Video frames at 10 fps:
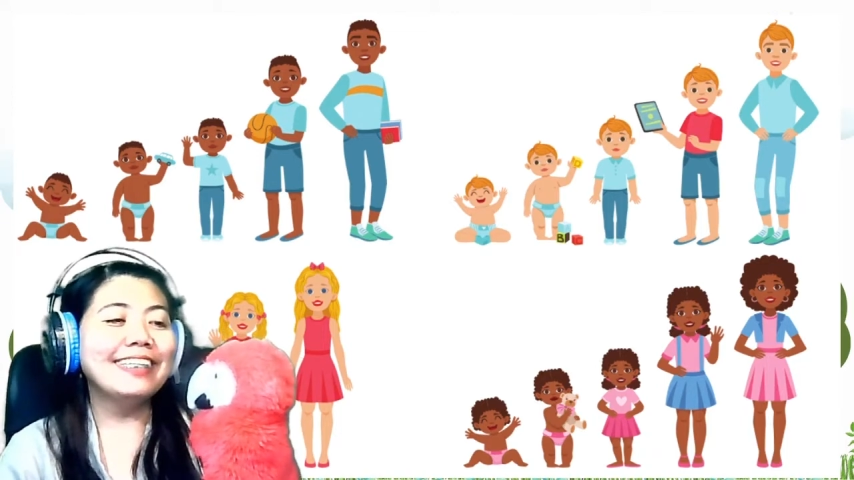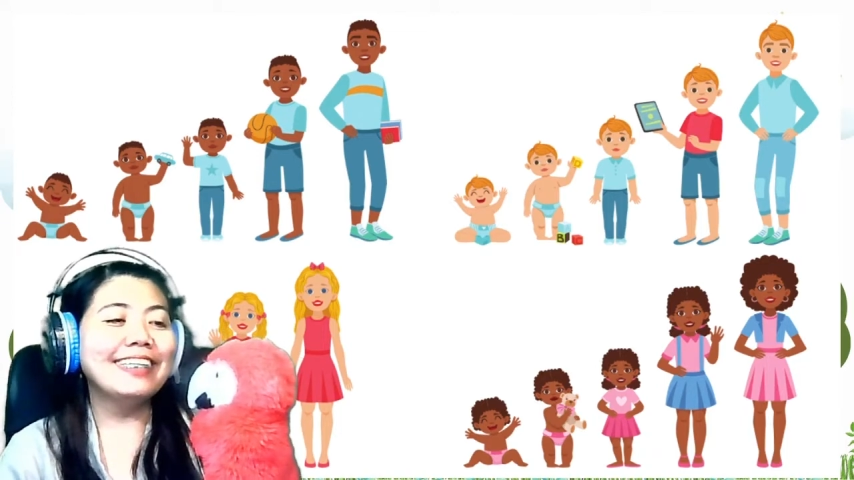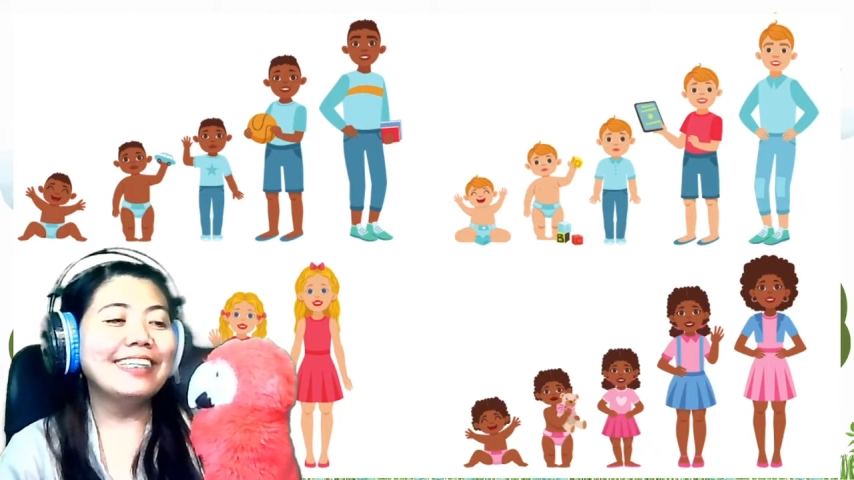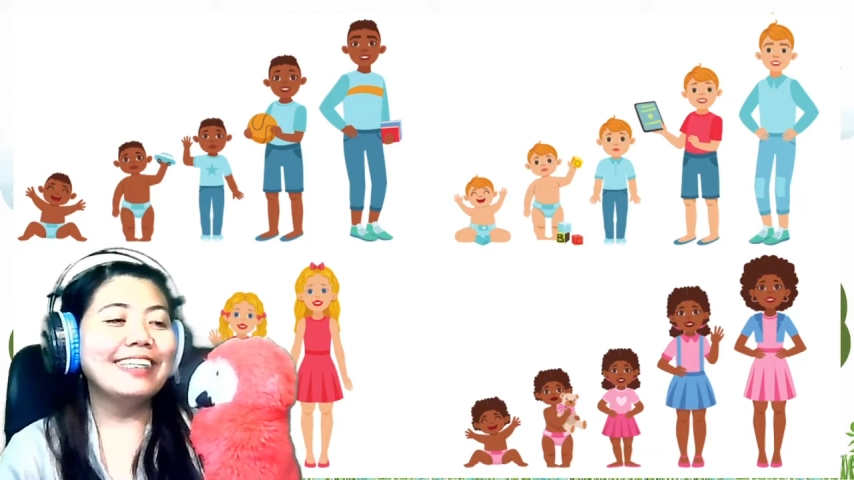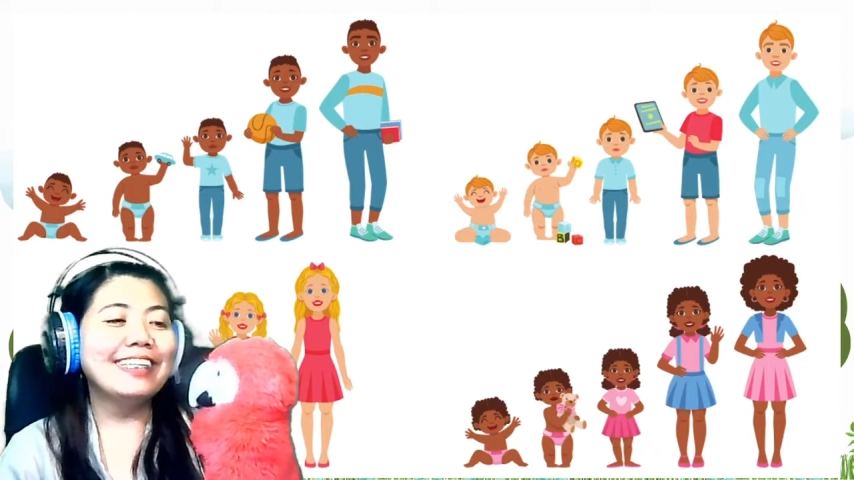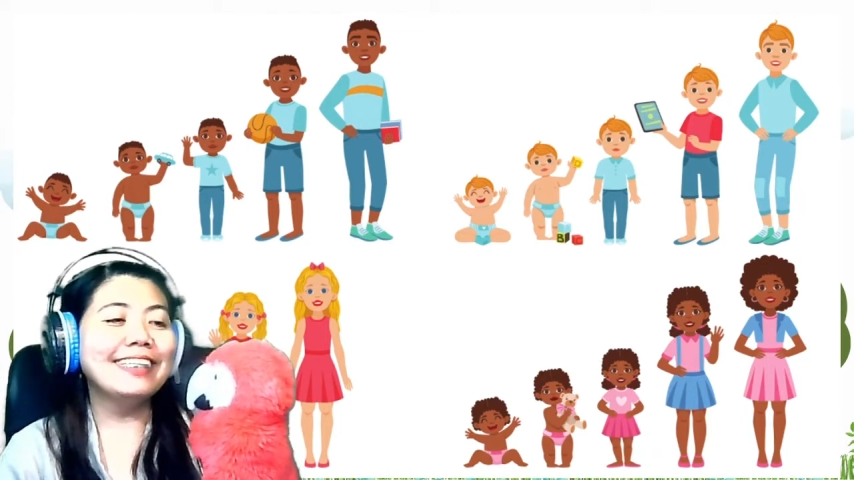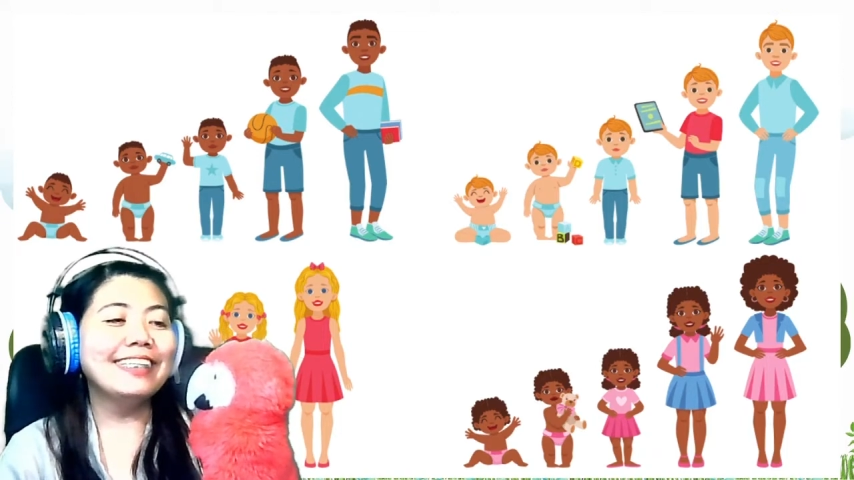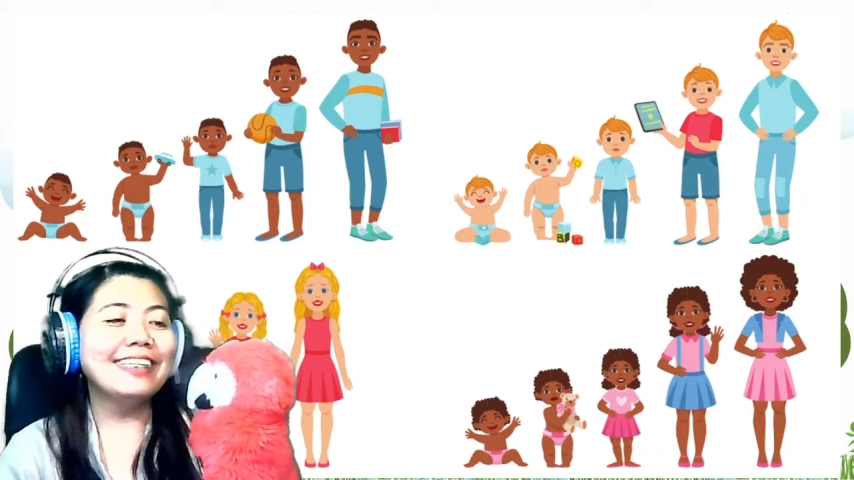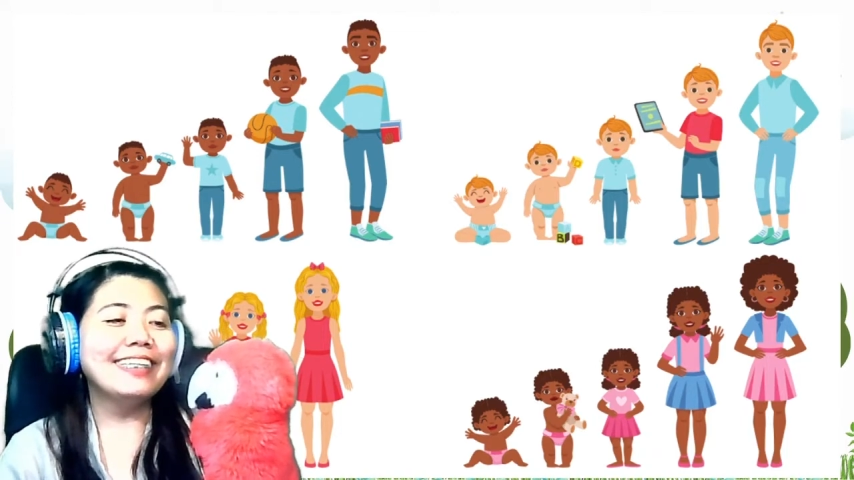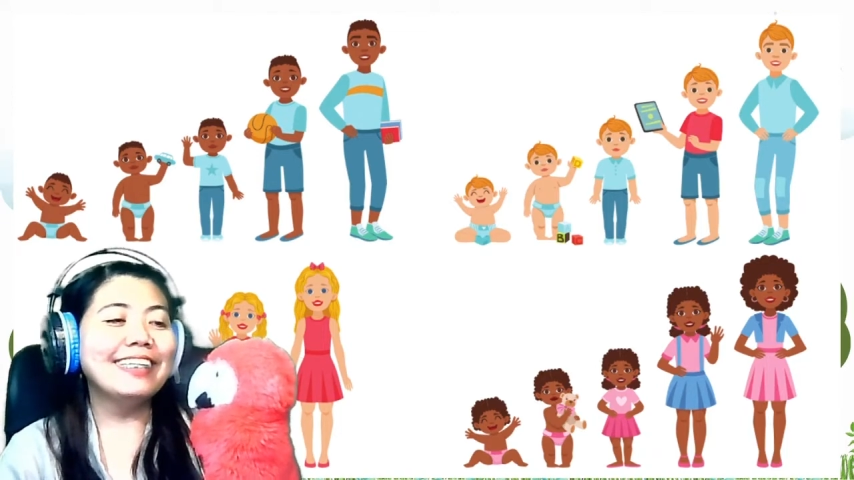Apa,
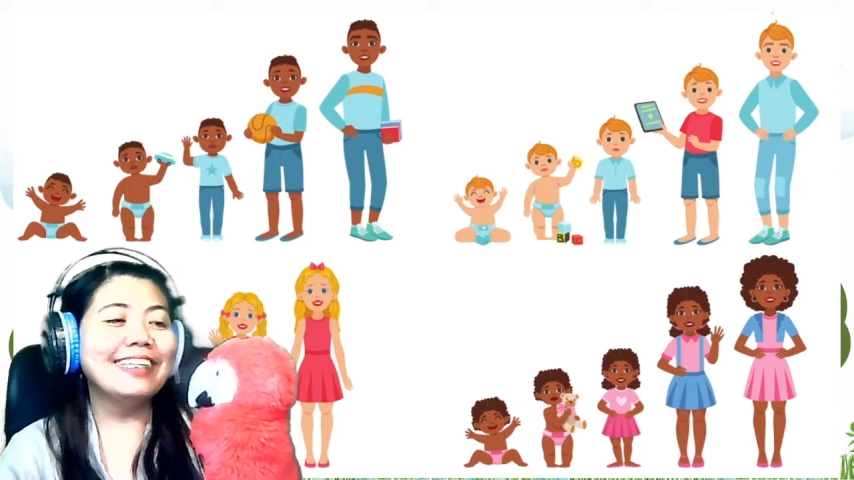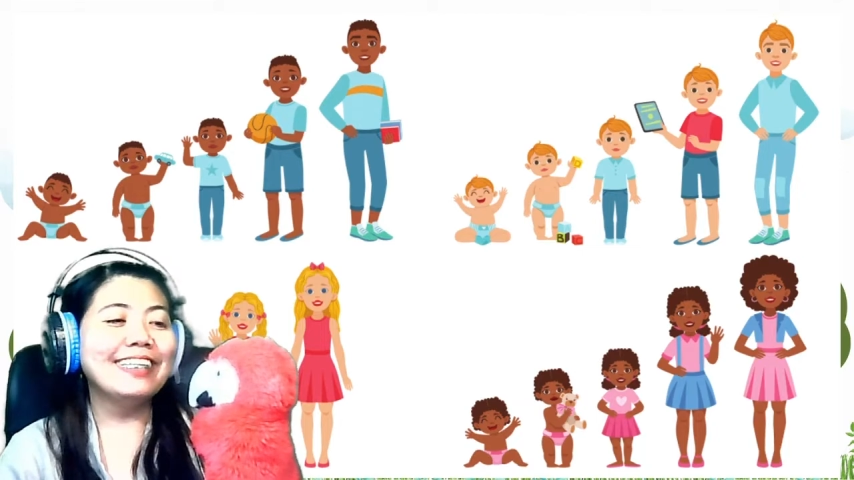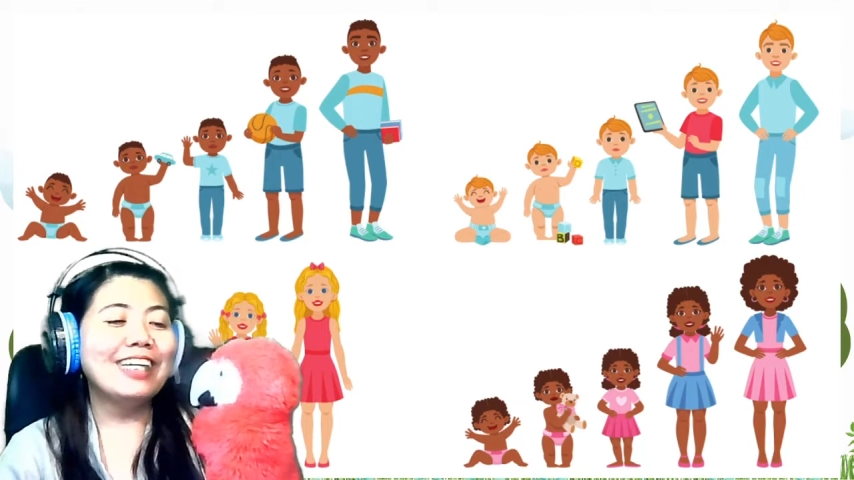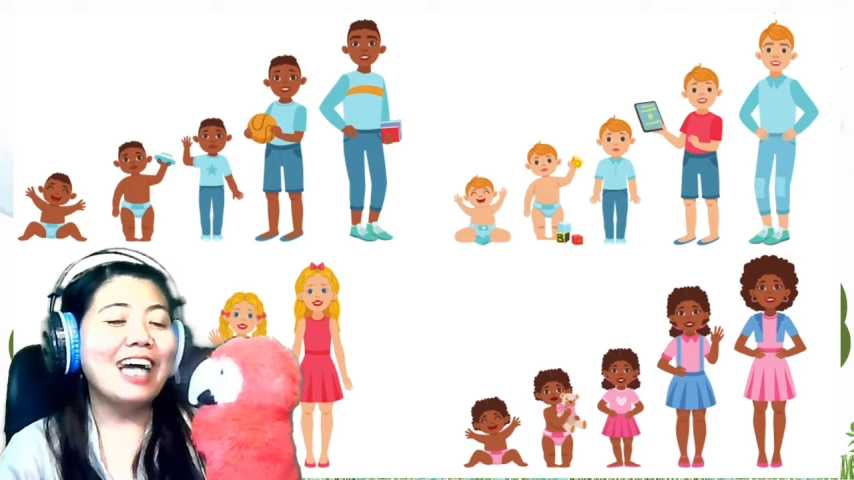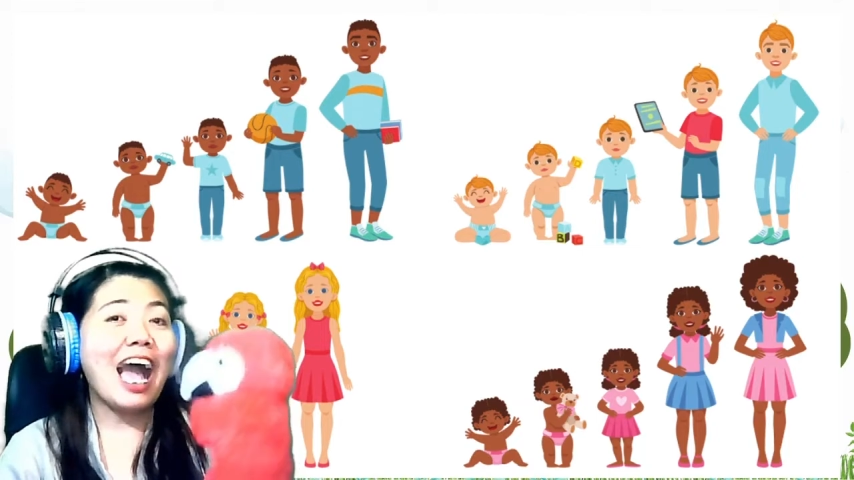teacher!